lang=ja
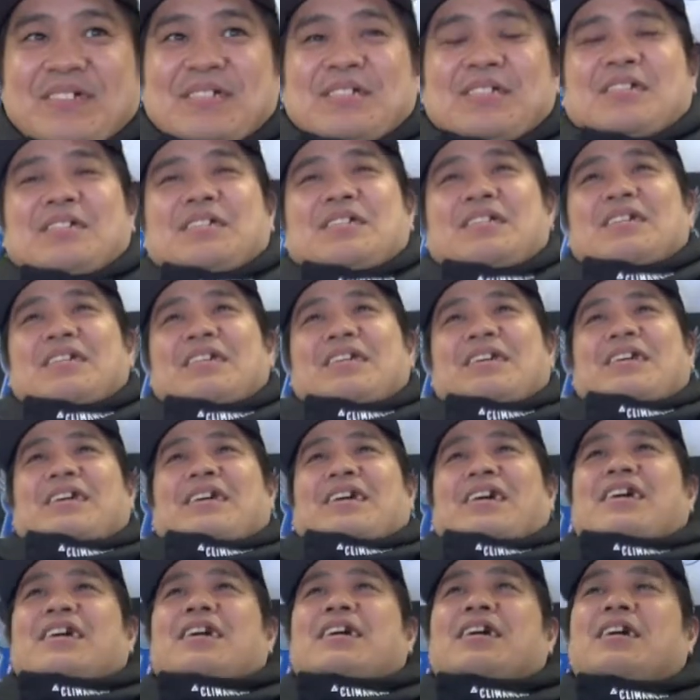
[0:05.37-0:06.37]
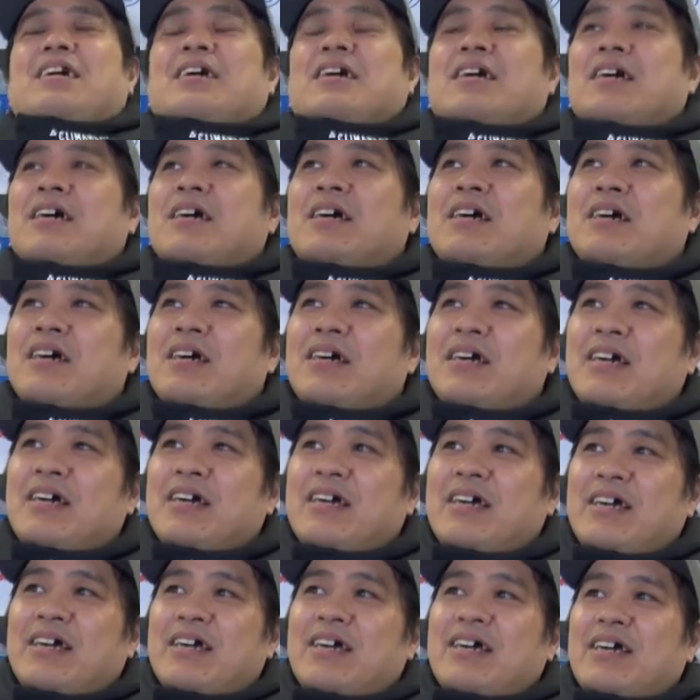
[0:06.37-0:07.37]
か今年は
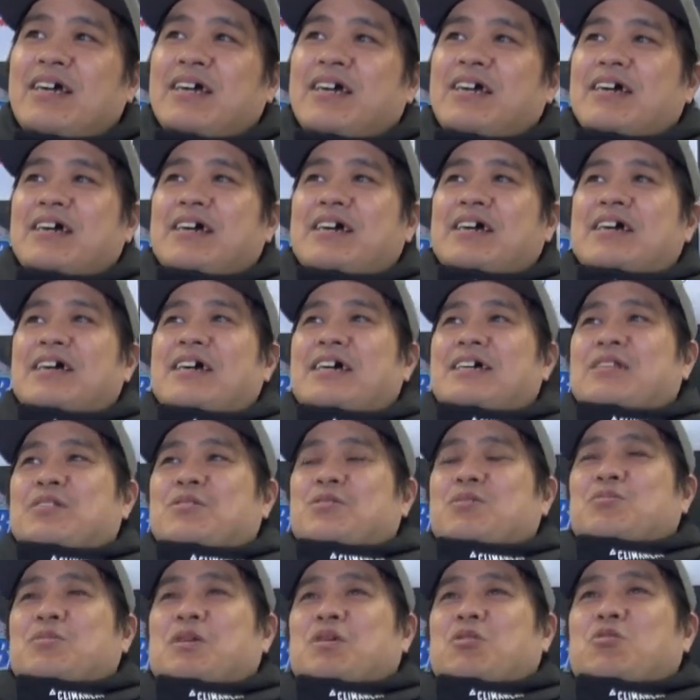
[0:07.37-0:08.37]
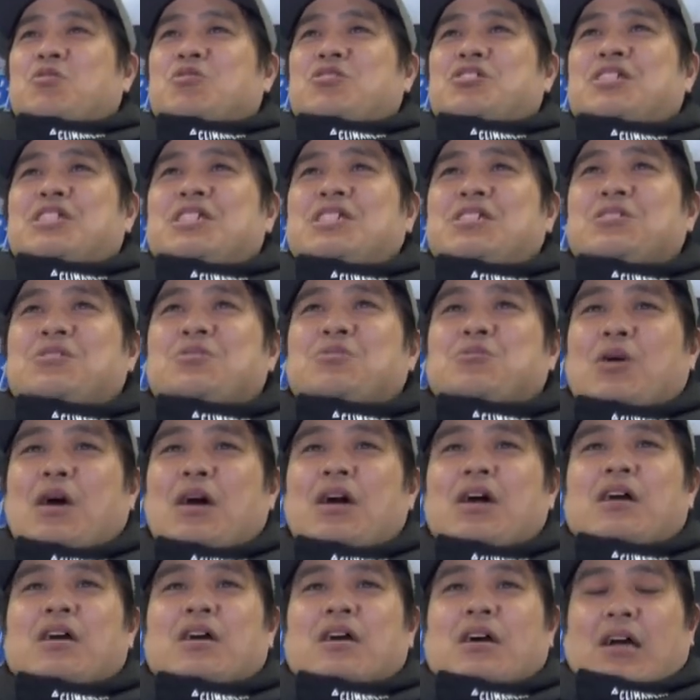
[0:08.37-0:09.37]
えー、っとまあ今シーズン
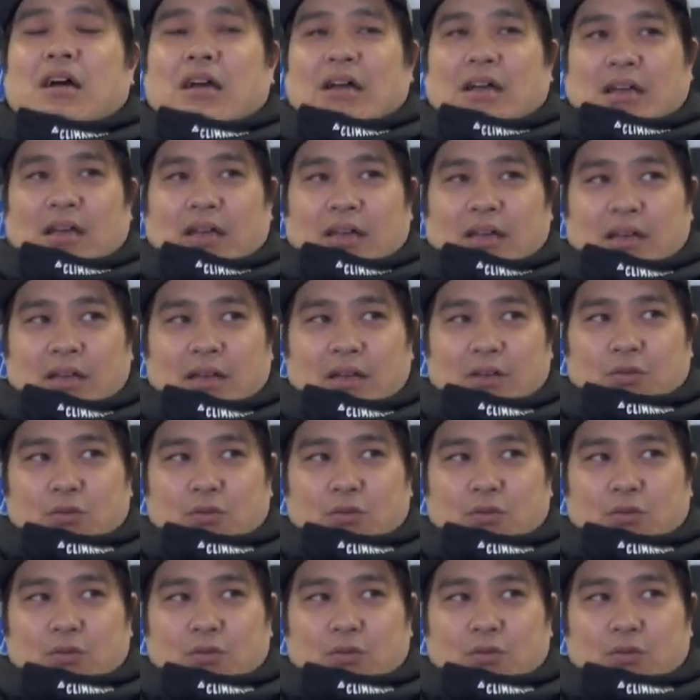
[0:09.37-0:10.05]
は、うん、えー、っ